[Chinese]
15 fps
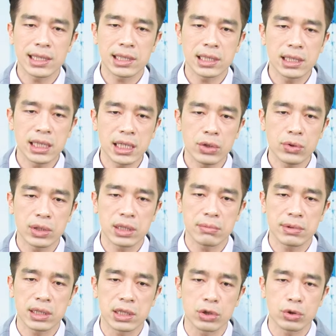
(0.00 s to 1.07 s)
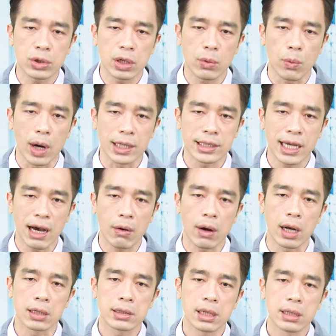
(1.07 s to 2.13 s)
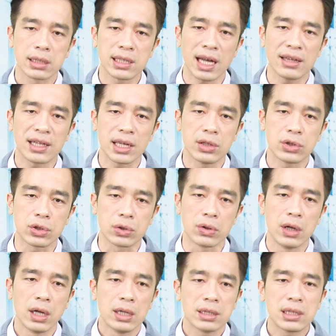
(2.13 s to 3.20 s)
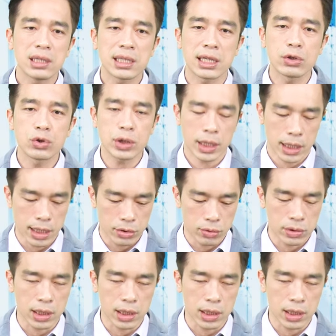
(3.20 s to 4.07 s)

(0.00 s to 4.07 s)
殖利率是不是持续的往下滑 三点九 之前最高多